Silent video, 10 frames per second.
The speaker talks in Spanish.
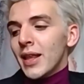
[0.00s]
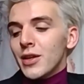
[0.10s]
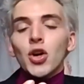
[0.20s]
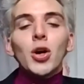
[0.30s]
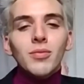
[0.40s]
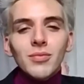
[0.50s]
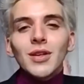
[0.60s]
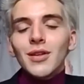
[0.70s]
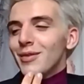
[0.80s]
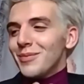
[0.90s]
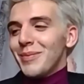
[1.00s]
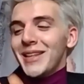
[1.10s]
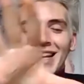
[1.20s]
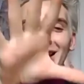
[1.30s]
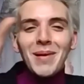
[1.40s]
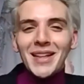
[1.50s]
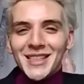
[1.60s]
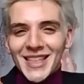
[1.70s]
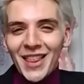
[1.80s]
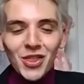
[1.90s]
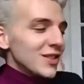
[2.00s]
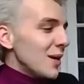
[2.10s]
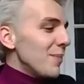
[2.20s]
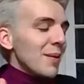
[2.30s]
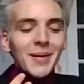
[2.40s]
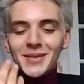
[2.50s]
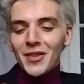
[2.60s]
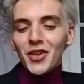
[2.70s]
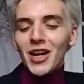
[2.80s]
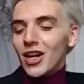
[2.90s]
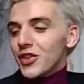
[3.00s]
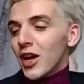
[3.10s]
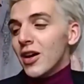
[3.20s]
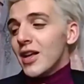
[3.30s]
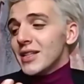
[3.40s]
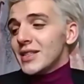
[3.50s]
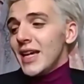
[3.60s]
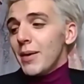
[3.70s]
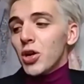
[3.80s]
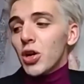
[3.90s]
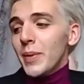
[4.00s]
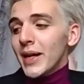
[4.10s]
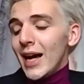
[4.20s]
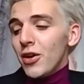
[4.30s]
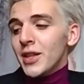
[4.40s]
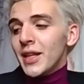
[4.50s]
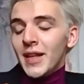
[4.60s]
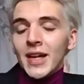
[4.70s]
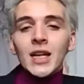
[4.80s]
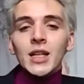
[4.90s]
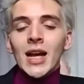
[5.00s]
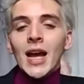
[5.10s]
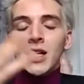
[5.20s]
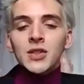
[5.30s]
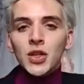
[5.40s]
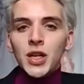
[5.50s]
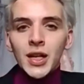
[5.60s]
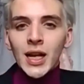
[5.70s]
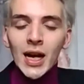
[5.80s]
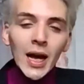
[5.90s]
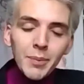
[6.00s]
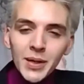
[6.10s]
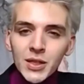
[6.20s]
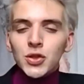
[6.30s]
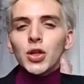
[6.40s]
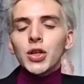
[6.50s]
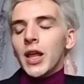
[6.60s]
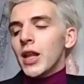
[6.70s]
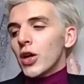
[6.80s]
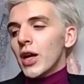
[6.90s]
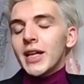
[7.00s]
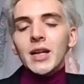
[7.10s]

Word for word: yo, viste, el empatizando siempre y pensando en el otro. Sí, es muy complicado entender que las elecciones de cada persona y lo que quiere